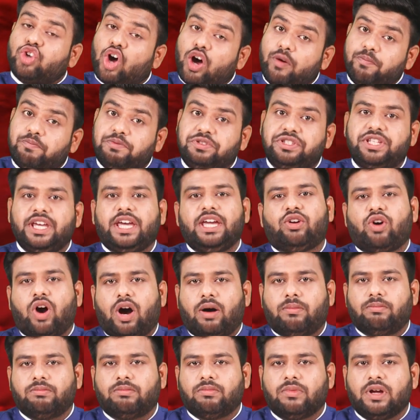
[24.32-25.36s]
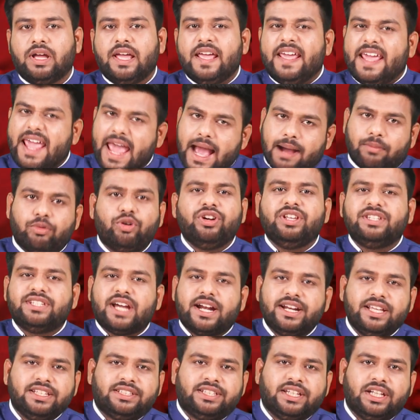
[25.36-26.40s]
সবচেয়ে কম এমনই
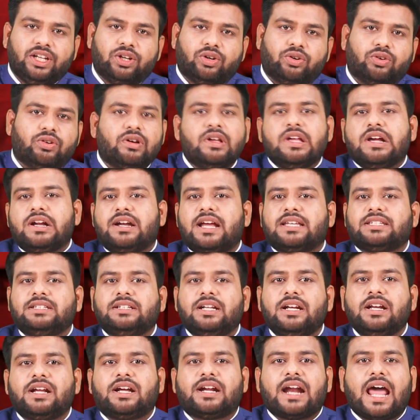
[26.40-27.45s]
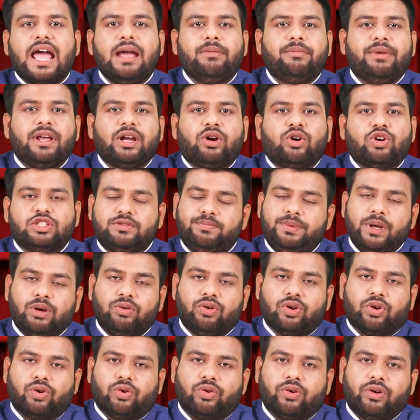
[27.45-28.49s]
জানিয়েছিল ন্যাশনাল ক্রাইম রেকর্ডস
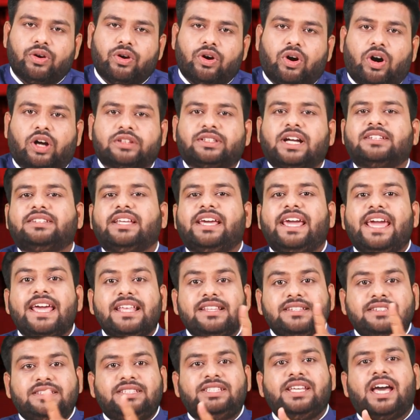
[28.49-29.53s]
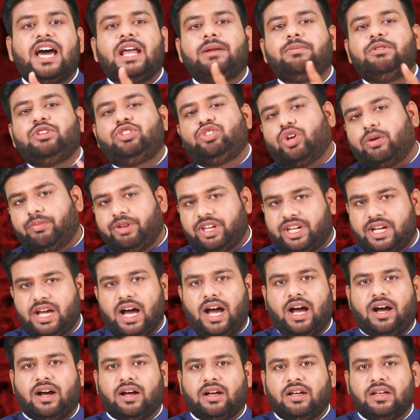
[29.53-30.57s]
ব্যুরো অর্থাৎ এনসিআরবি
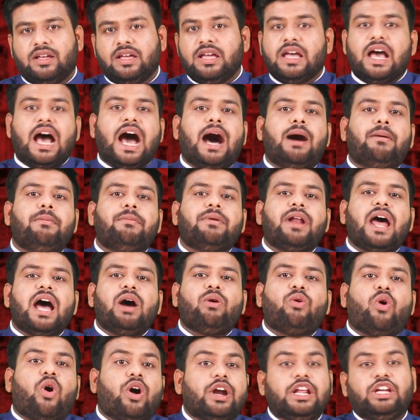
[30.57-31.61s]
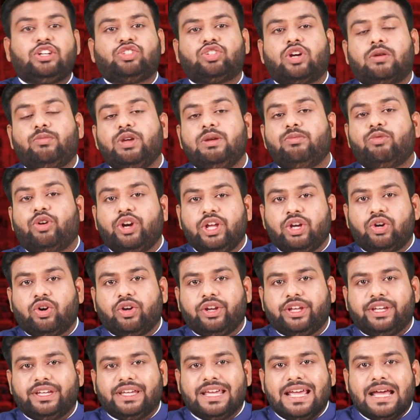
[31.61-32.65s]
সমীক্ষা আমরাও অনেক সময় মনে
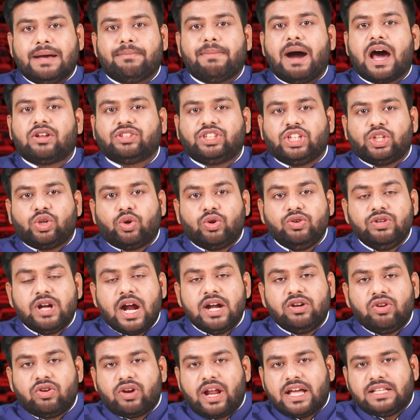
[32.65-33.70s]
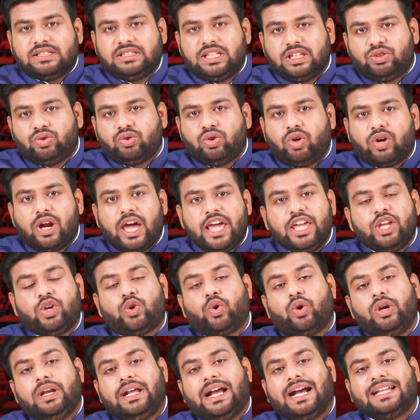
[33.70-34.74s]
করি ভারতের অন্যান্য রাজ্যের তুলনায়
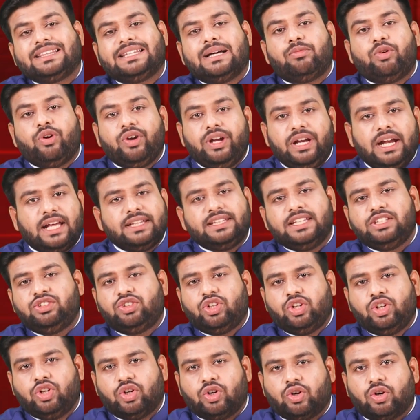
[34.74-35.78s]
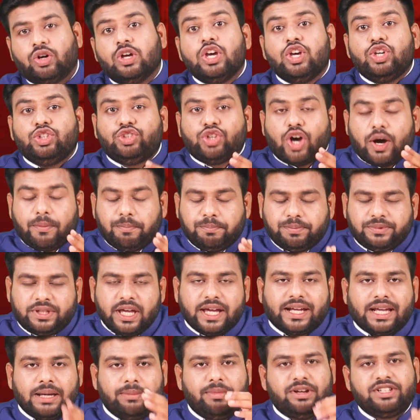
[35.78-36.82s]
কলকাতা মহিলাদের জন্য সব
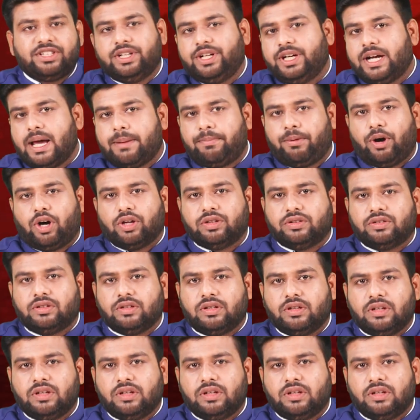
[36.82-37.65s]
থেকে বেশি নিরাপদ